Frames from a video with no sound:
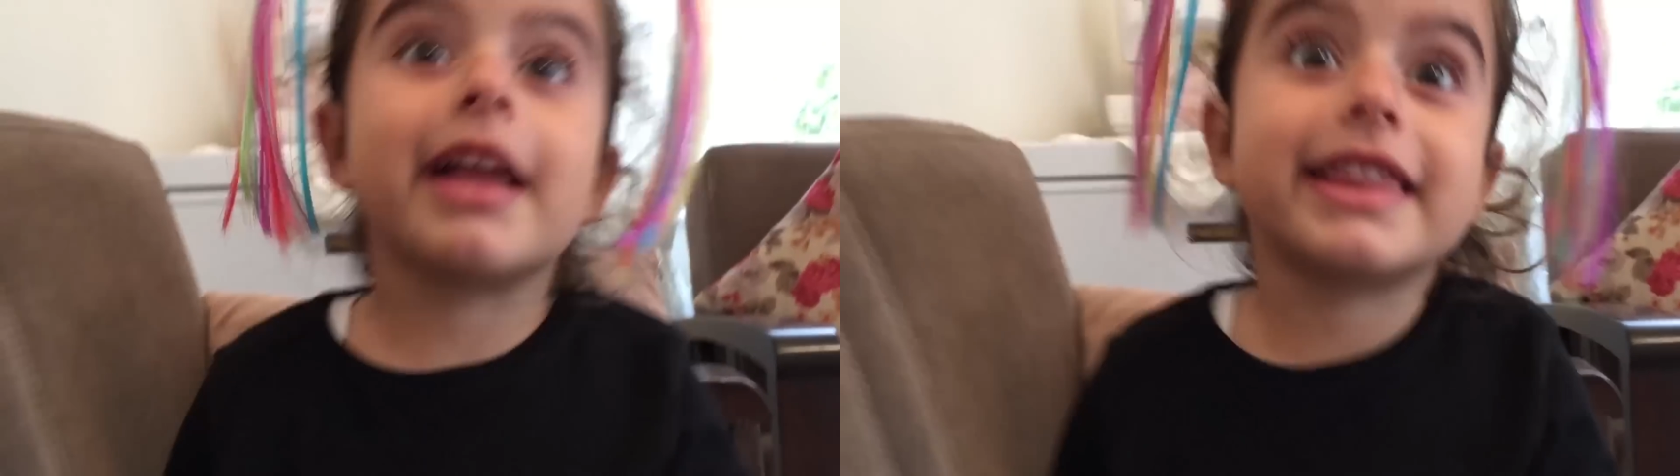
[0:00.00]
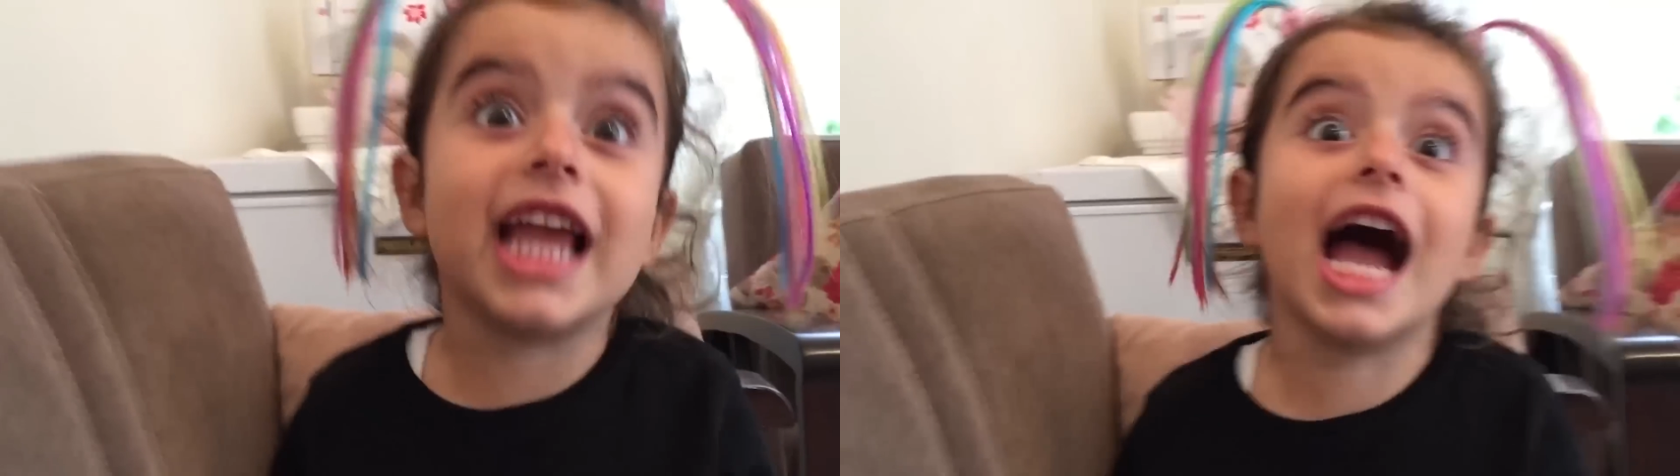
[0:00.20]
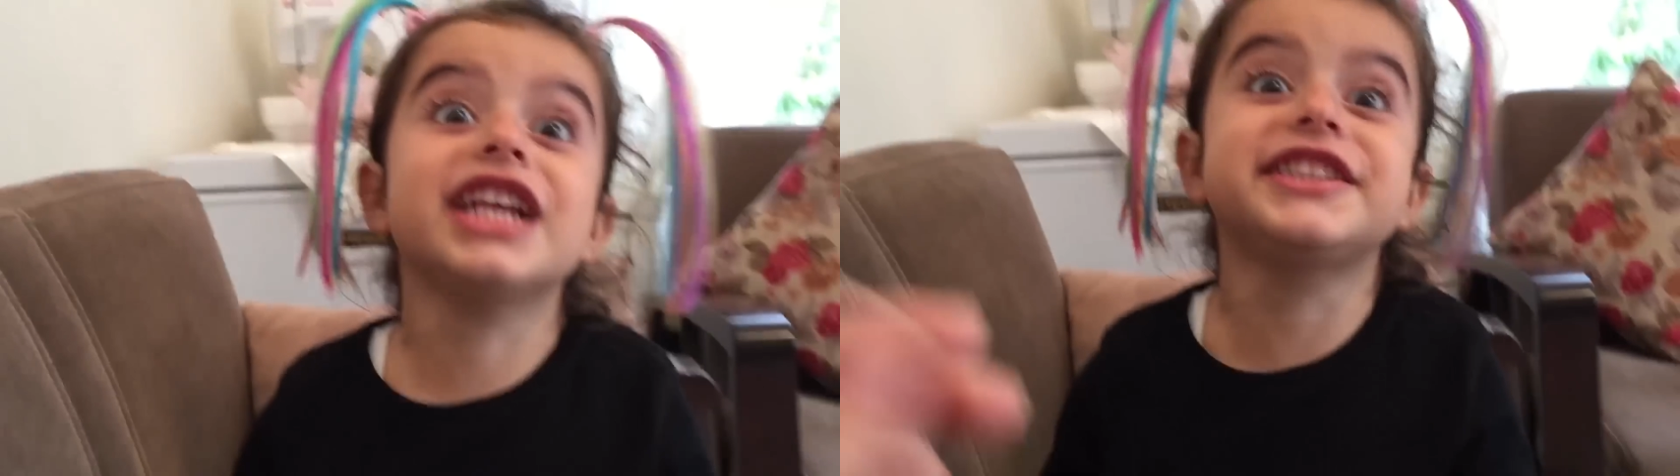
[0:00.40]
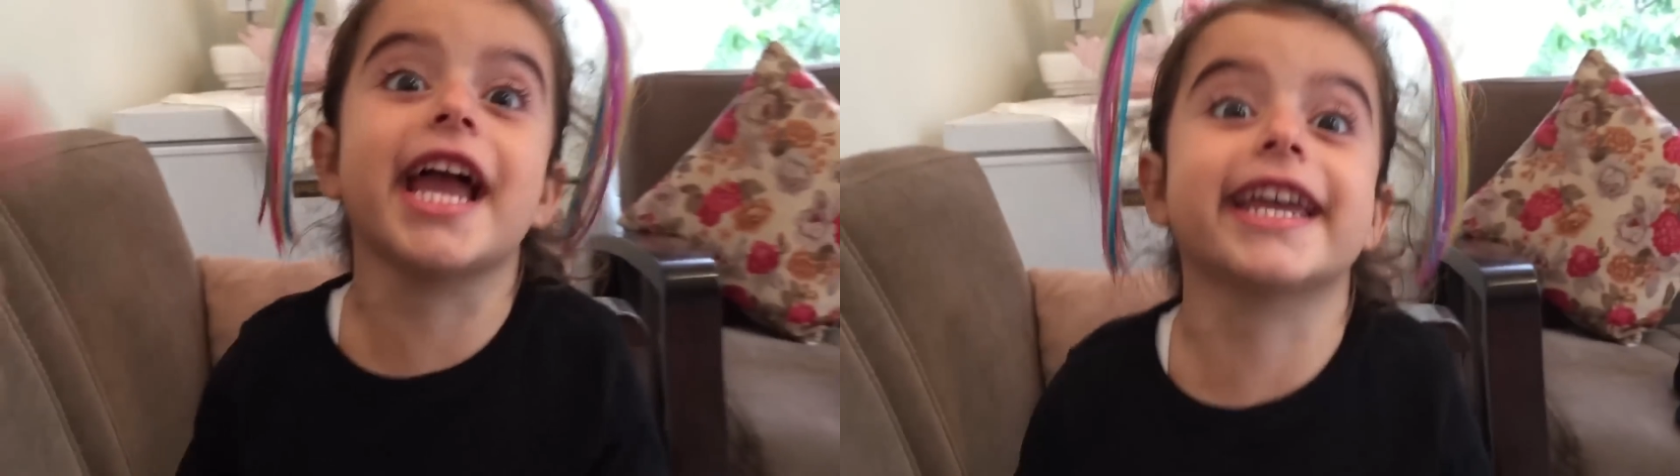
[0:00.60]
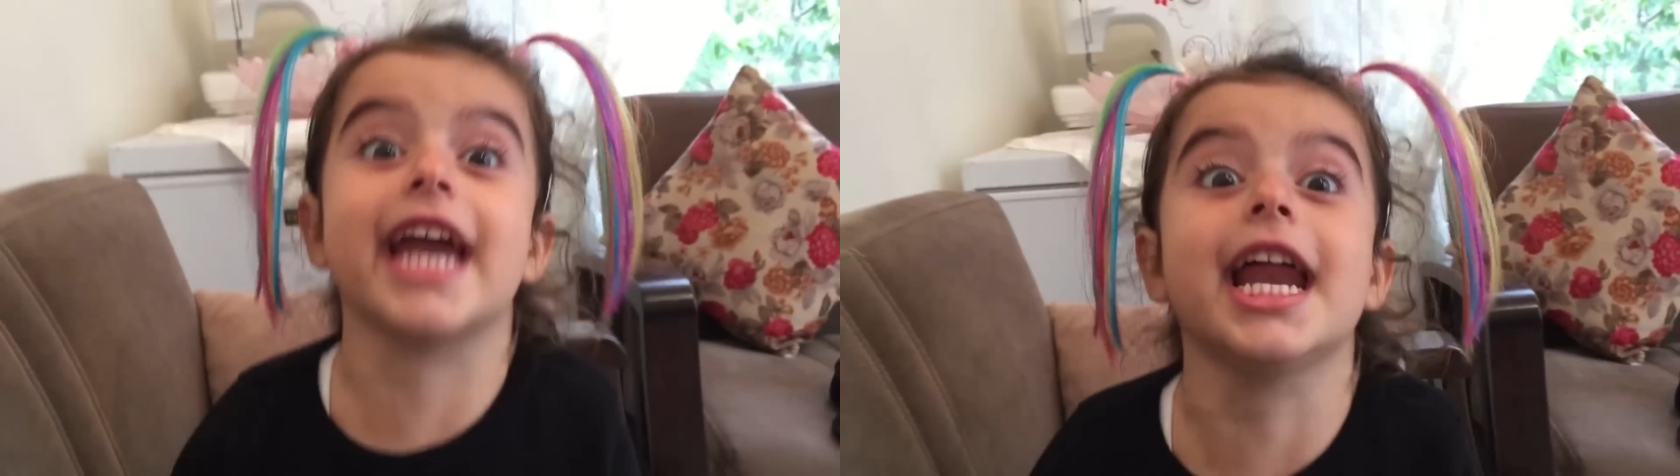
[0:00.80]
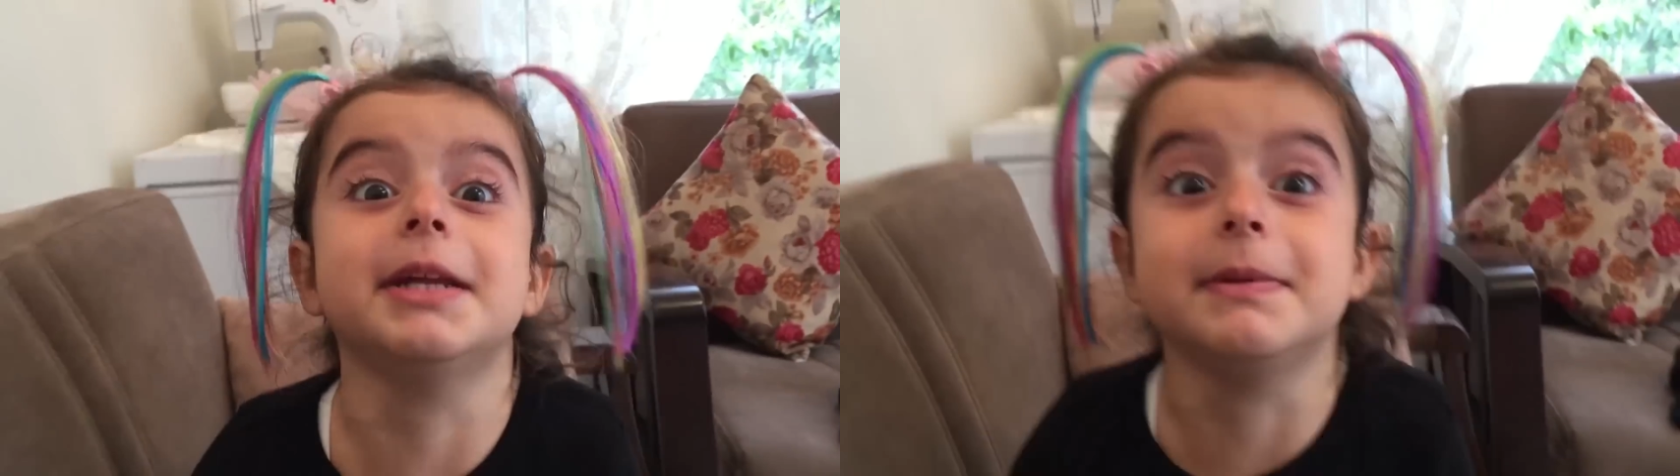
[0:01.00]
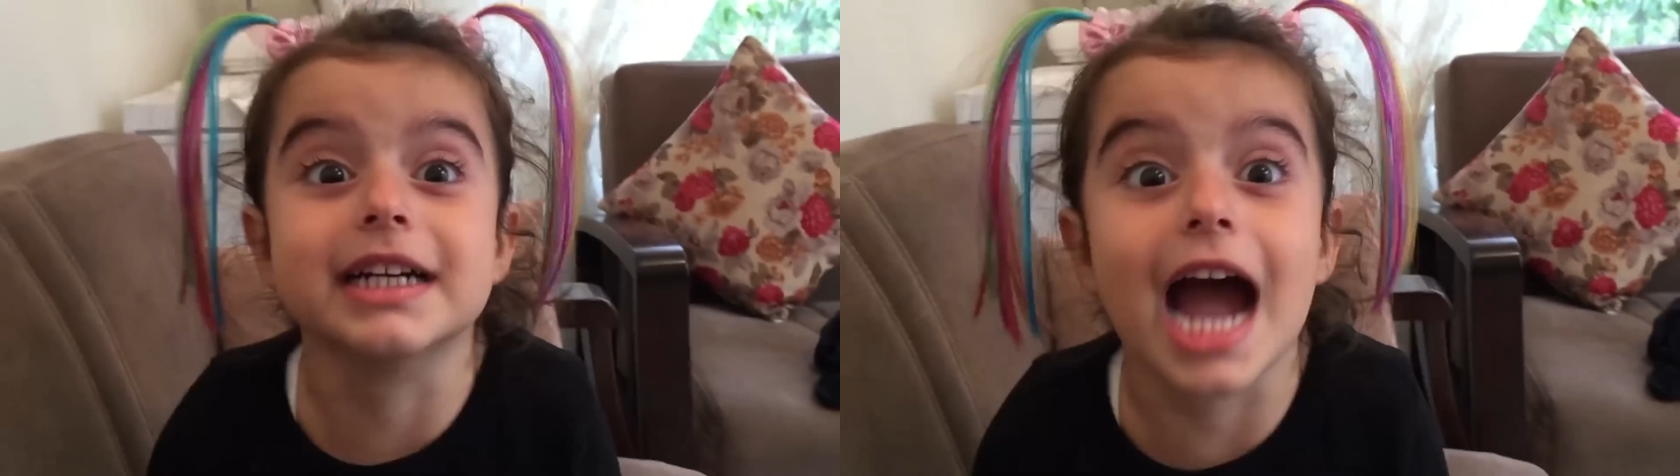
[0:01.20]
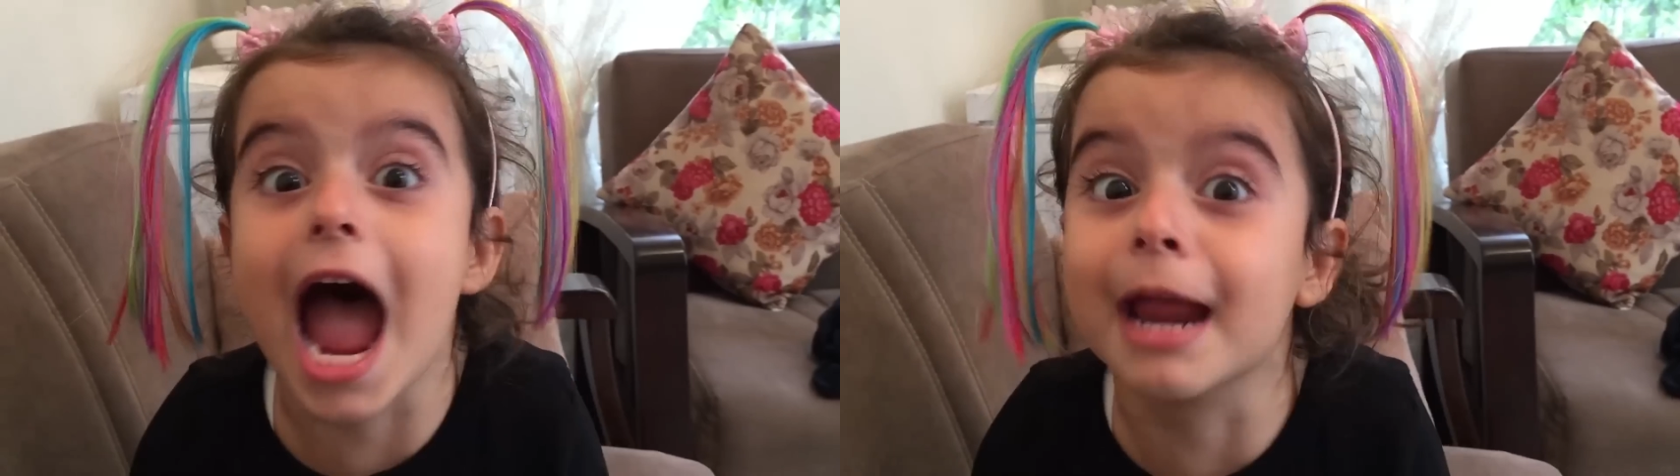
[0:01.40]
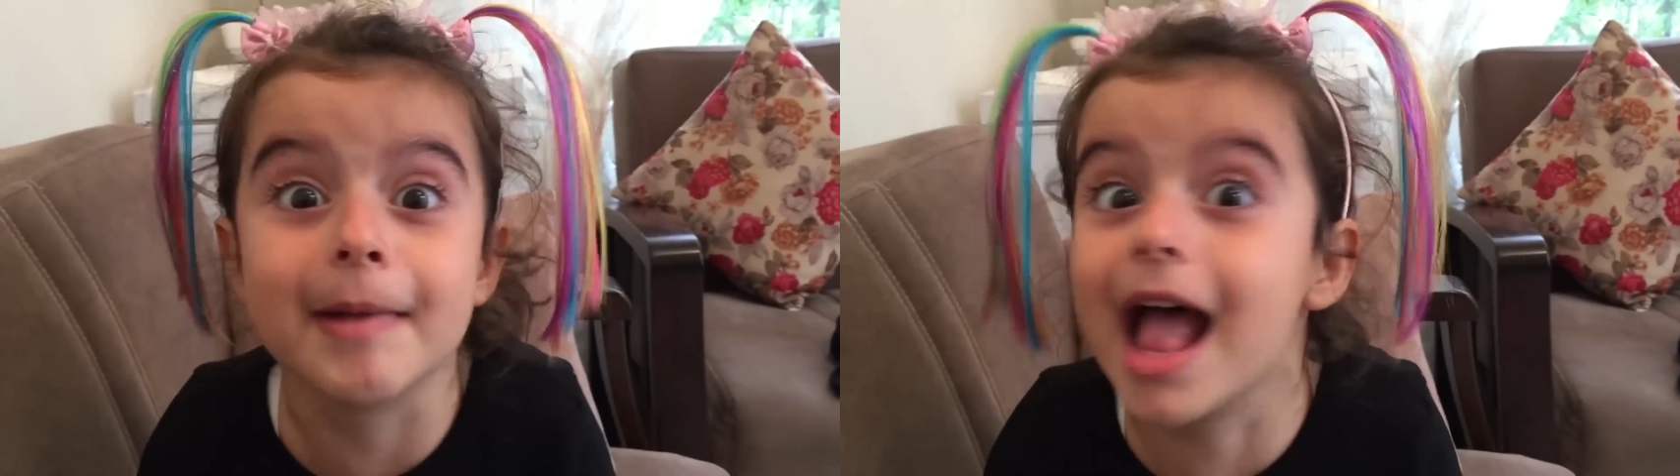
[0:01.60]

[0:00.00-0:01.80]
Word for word: Patlayan şekerimi kaybettim.